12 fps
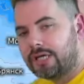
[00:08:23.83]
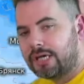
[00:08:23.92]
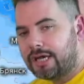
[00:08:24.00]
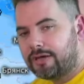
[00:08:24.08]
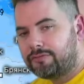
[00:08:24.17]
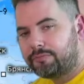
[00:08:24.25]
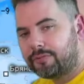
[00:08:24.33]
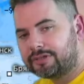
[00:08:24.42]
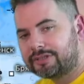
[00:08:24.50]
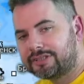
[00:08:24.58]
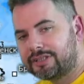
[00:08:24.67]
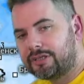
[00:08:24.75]
a w
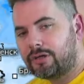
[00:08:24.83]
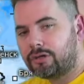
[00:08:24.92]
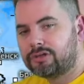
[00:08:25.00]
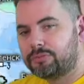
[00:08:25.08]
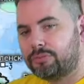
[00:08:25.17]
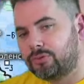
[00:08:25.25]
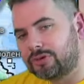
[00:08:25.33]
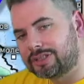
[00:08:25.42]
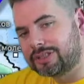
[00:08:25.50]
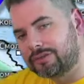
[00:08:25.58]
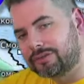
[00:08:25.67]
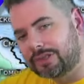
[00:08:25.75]
Polsce od
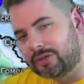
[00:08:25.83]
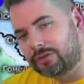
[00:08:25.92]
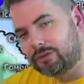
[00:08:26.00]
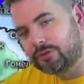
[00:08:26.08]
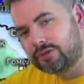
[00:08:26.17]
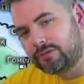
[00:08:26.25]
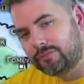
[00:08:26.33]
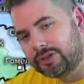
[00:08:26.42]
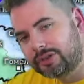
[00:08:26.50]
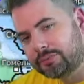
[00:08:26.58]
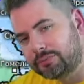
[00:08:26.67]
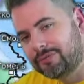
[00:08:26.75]
północnego zachodu znów
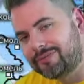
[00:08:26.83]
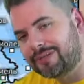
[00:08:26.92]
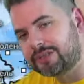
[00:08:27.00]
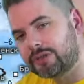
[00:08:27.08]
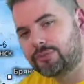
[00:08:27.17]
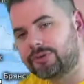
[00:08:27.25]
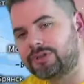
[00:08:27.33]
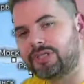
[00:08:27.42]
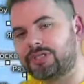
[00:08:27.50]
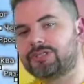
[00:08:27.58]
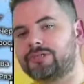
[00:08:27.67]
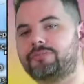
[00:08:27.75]
będzie spływać
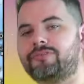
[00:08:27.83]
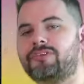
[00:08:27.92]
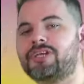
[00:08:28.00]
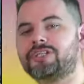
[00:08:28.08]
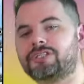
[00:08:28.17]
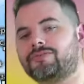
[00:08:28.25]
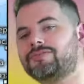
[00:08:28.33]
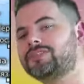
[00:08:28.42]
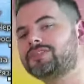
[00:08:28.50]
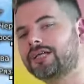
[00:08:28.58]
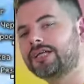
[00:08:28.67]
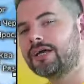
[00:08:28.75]
chłodniejsze powietrze, więc
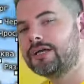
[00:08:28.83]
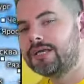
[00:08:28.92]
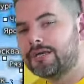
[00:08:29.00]
taka,